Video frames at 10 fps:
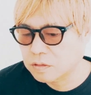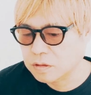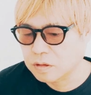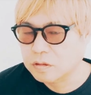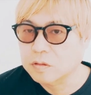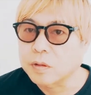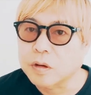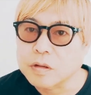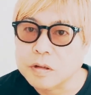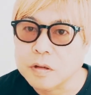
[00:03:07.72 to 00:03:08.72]
るし、素晴
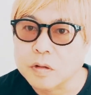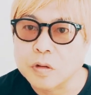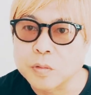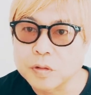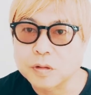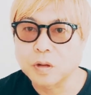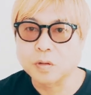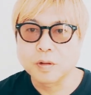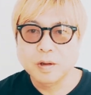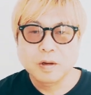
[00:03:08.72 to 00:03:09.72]
らしいなと思うんですけ
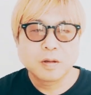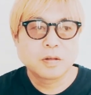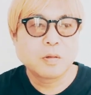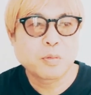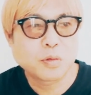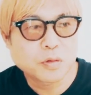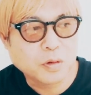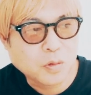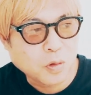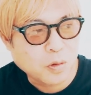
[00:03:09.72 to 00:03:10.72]
ど、でも僕
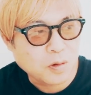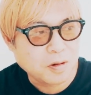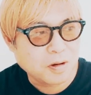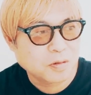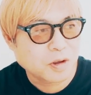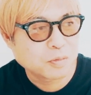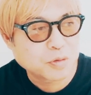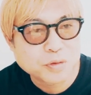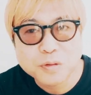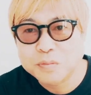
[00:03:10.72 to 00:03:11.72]
は今回の
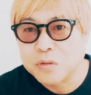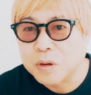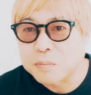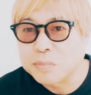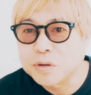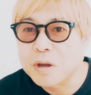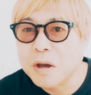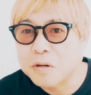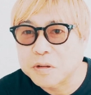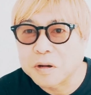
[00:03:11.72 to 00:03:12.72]
MVP は
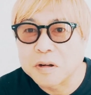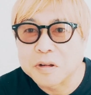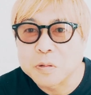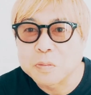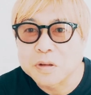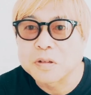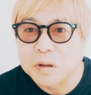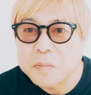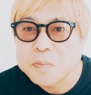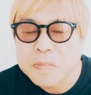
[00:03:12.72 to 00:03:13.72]
VAR だなと思います
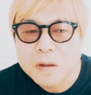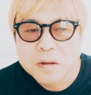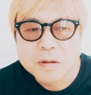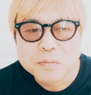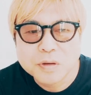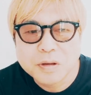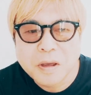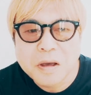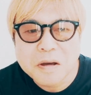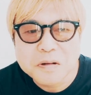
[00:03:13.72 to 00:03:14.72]
ね。
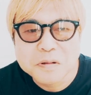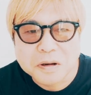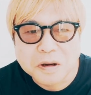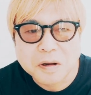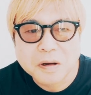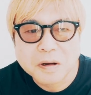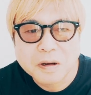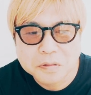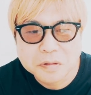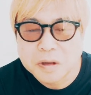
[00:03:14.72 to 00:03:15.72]
VAR が
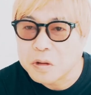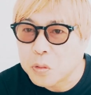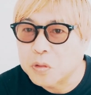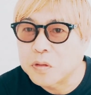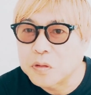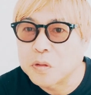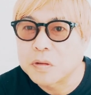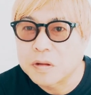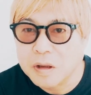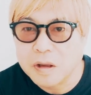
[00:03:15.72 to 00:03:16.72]
出たことによっ
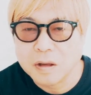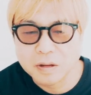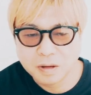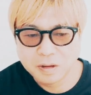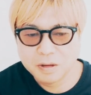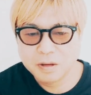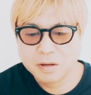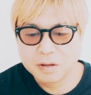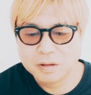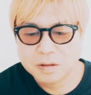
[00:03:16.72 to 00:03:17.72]
て、
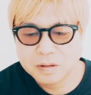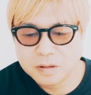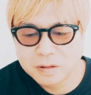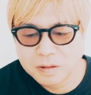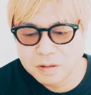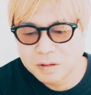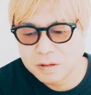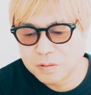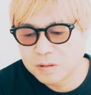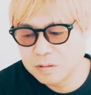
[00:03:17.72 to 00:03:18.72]
あ
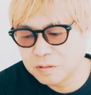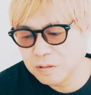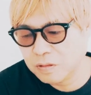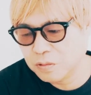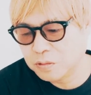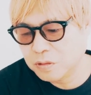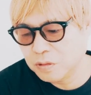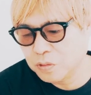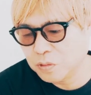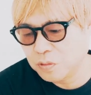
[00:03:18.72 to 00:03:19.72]
れの判定によって
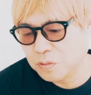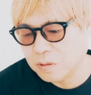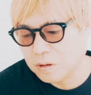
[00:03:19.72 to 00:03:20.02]
日本